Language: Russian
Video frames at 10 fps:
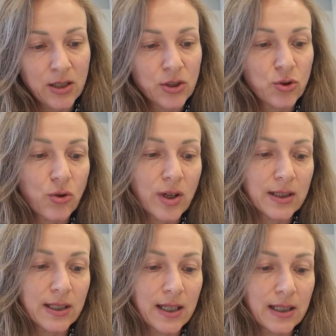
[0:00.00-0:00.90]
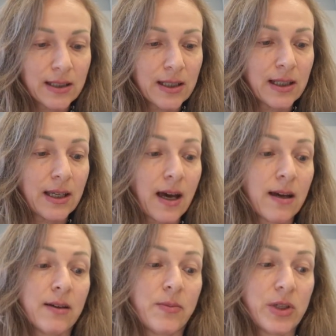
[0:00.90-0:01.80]
Что конкретно
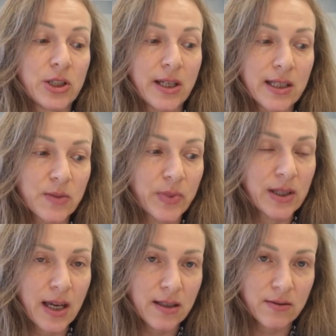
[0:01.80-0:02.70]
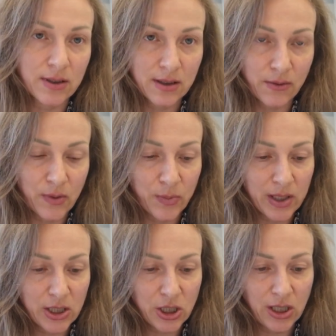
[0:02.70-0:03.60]
я пришла испытать в этом
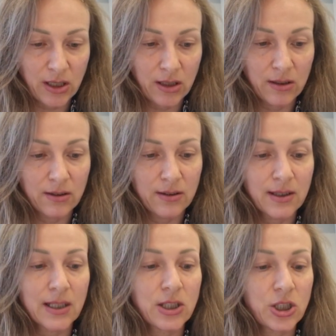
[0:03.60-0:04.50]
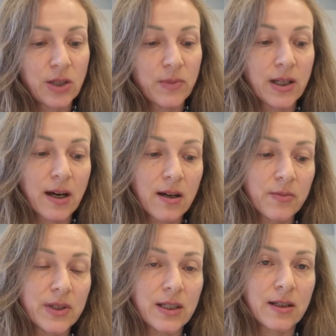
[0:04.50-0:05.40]
воплощении? Над чем и
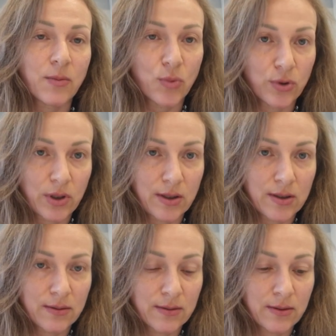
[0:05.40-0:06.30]
как мне работать?